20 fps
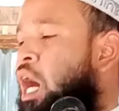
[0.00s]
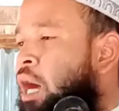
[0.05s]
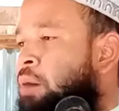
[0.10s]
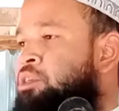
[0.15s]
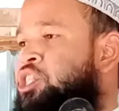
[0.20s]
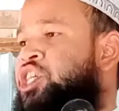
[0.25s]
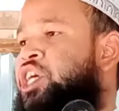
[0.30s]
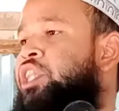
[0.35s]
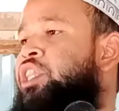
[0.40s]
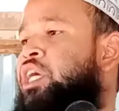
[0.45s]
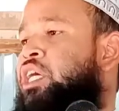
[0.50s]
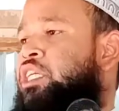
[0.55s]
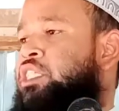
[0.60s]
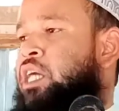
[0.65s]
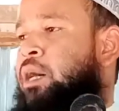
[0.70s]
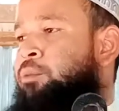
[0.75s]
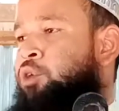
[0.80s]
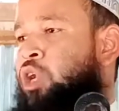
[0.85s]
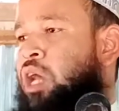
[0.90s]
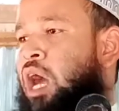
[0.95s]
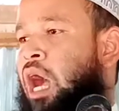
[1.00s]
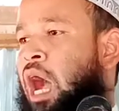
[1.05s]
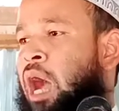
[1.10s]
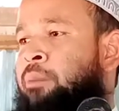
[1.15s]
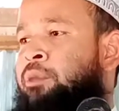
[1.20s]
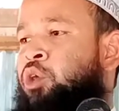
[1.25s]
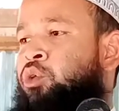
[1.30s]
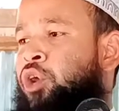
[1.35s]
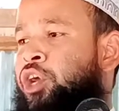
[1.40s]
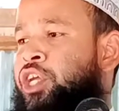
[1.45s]
আমি সেদিকে যাব না
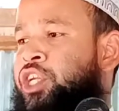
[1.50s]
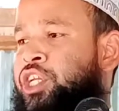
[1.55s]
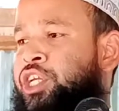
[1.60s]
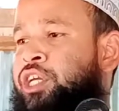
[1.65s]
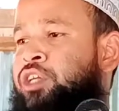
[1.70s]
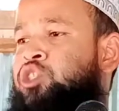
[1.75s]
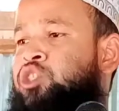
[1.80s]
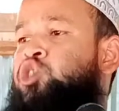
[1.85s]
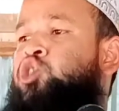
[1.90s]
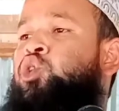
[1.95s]
আমি কয়েকটি